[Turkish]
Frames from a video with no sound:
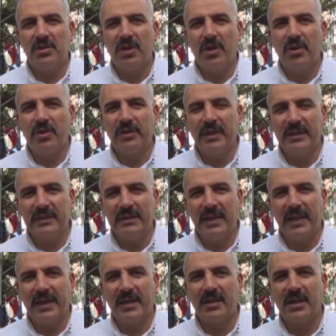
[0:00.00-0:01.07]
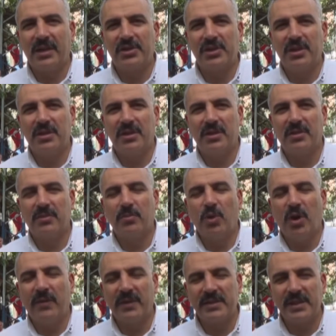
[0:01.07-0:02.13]
terör tehditlerine karşı
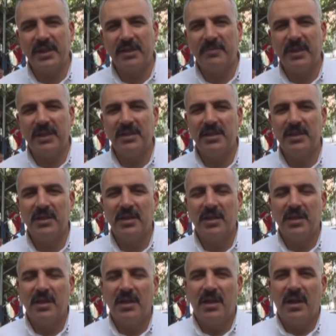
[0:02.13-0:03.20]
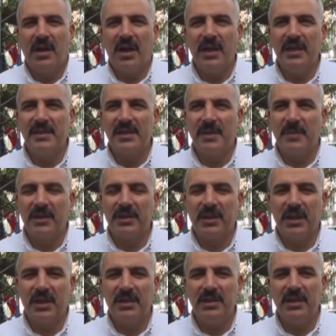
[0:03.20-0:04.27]
muhafaza etmek, Aynı
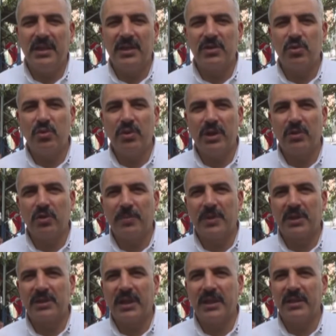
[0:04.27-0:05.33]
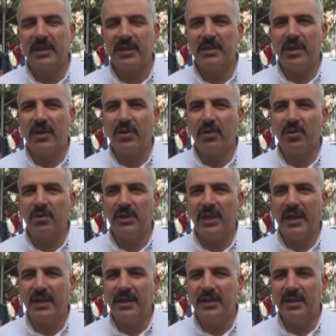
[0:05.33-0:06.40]
zamanda yine Suriye topraklarındaki terör
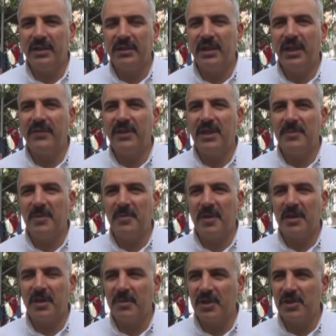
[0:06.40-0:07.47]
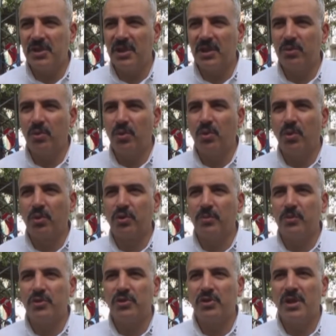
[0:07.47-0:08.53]
örgütlerini def edebilmek amacıyla Türk
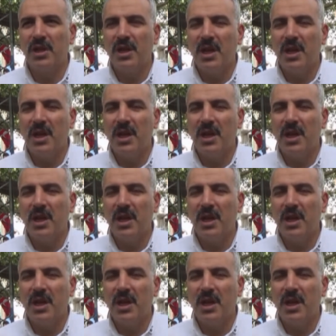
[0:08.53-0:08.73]
ordumuz